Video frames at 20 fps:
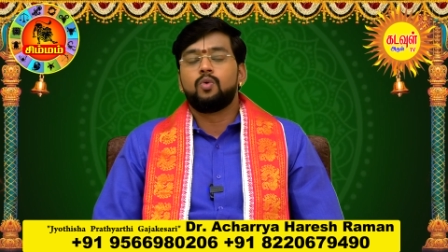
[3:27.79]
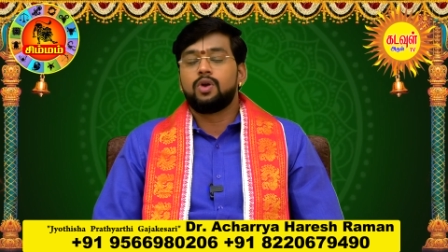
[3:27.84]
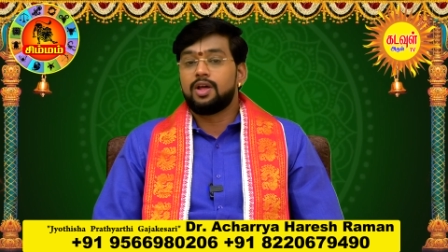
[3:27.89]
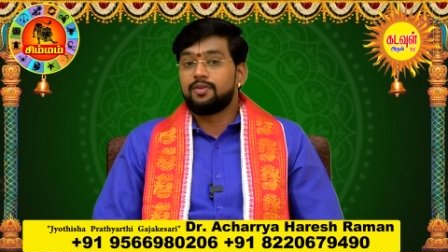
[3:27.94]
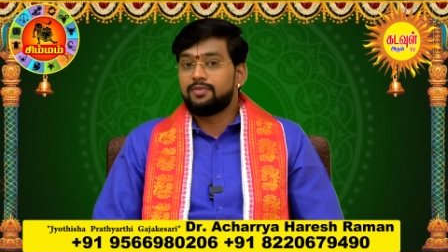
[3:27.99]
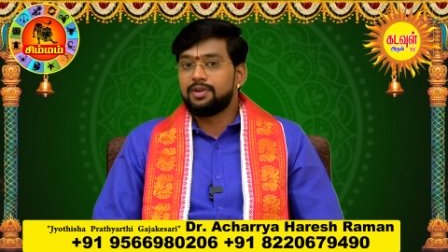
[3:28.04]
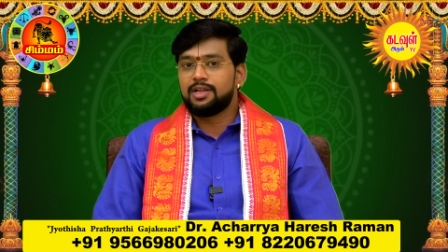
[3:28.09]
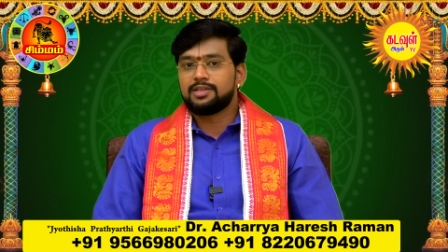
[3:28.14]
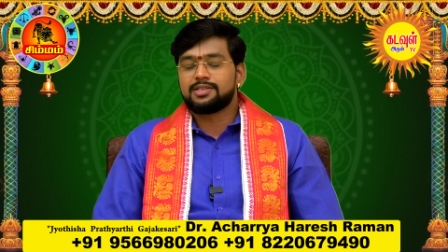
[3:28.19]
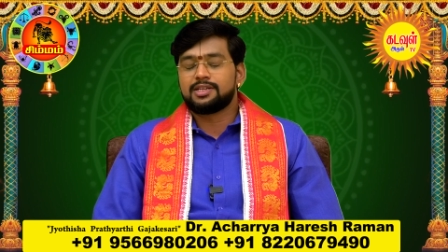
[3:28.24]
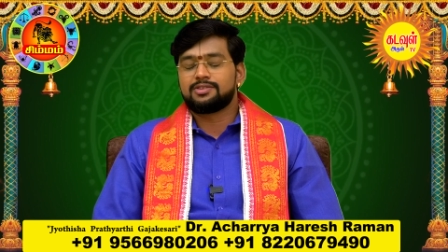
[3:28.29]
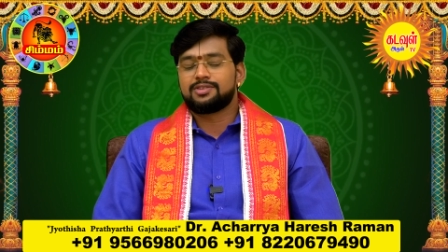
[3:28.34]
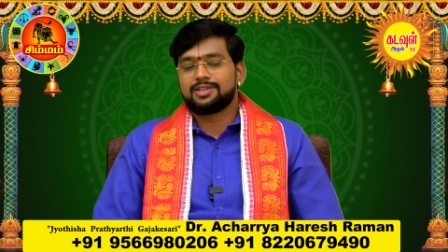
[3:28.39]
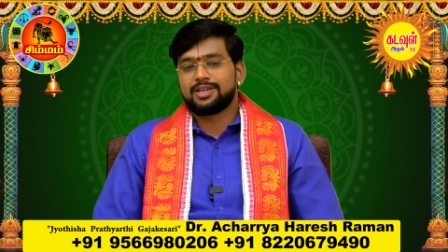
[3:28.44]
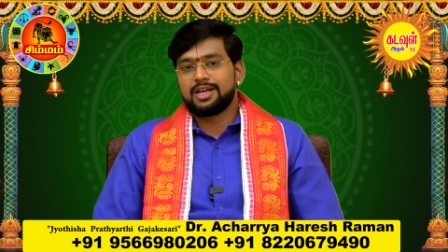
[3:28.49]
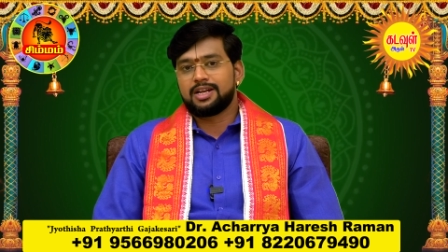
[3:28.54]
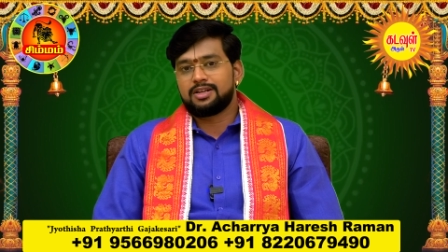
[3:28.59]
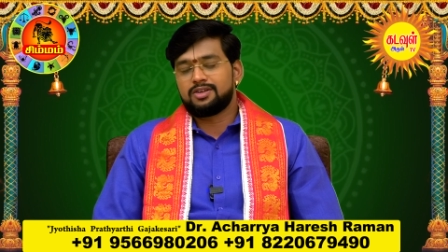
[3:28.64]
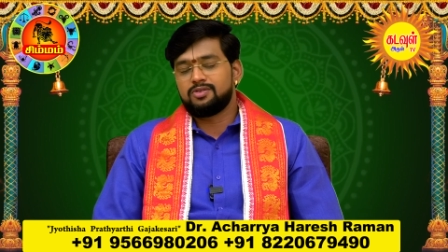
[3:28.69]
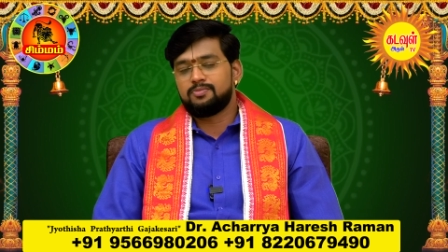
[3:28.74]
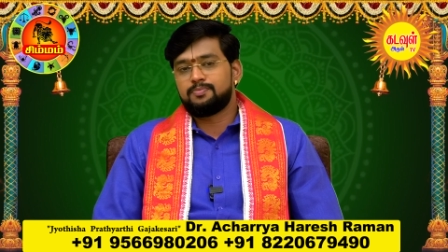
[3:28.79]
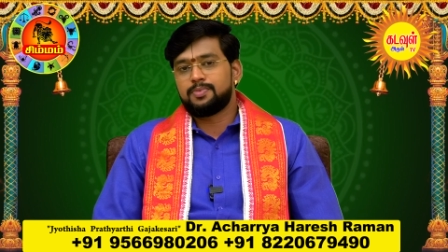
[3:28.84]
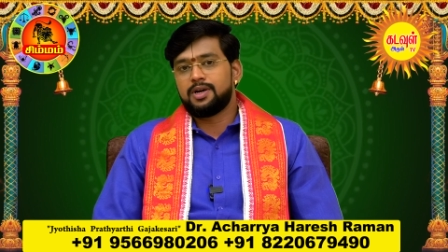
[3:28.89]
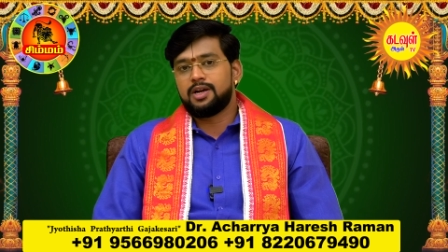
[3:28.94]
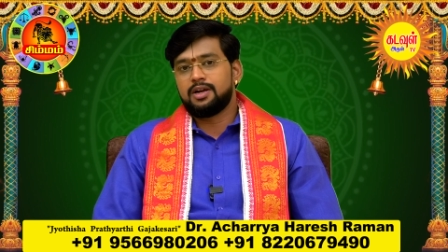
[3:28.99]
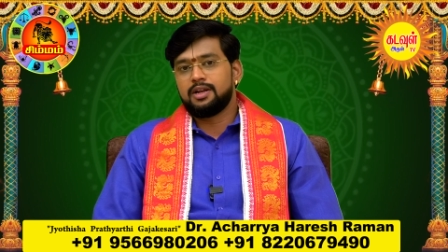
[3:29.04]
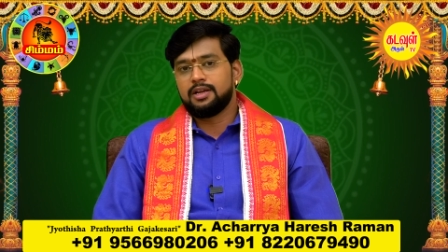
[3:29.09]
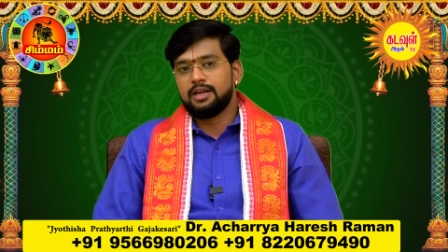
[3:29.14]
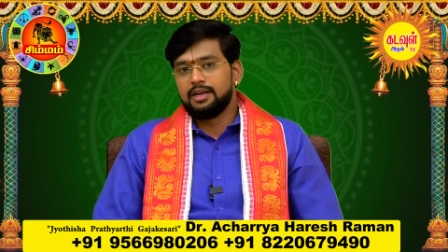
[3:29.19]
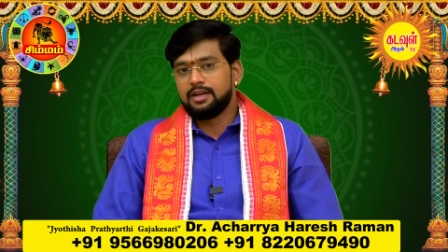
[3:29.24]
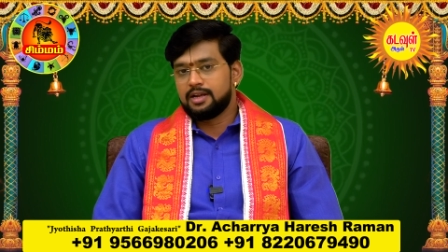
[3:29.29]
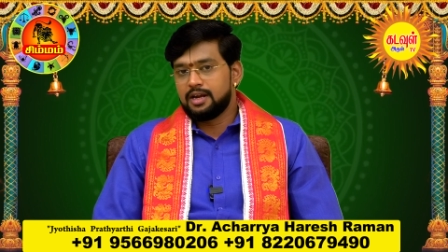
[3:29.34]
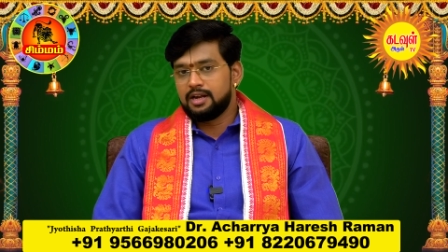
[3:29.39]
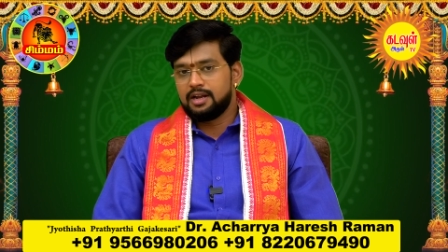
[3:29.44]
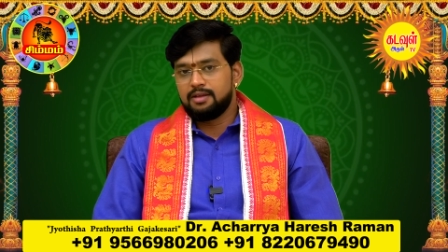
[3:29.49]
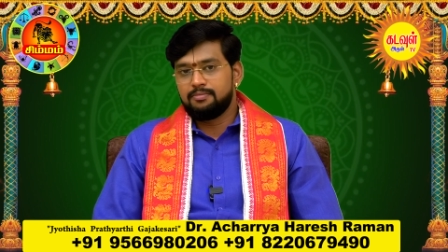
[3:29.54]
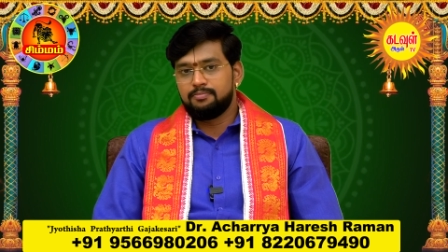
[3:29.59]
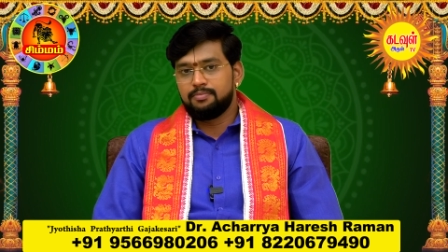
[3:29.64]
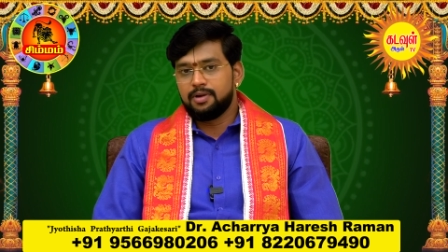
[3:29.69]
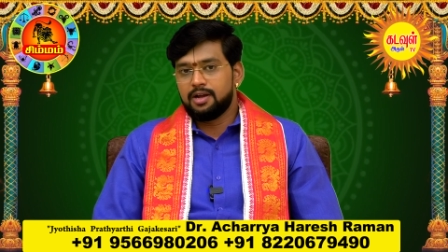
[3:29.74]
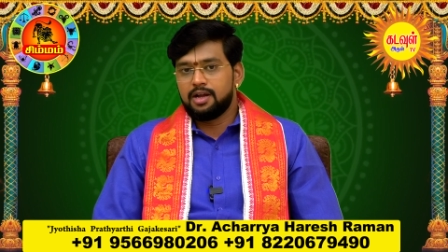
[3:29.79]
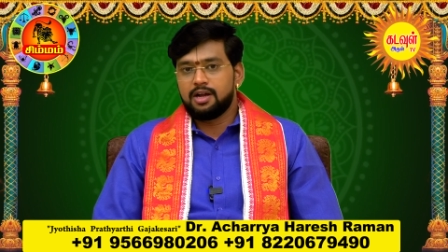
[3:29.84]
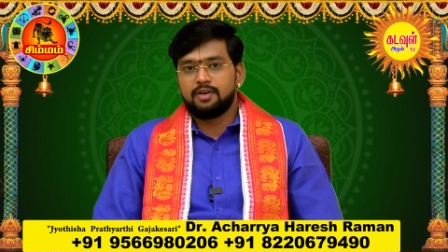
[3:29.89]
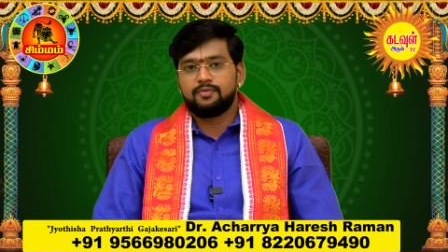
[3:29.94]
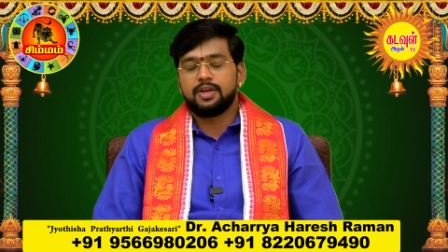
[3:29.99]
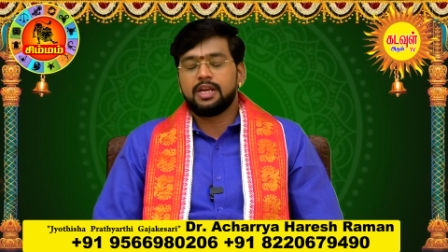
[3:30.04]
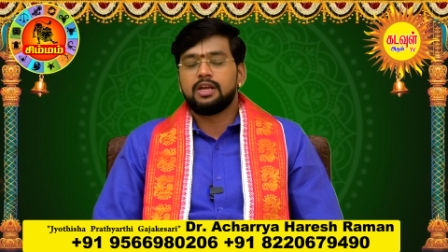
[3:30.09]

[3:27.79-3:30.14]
உணவில் சற்று கட்டுப்பாடுகள் கண்டிப்பாக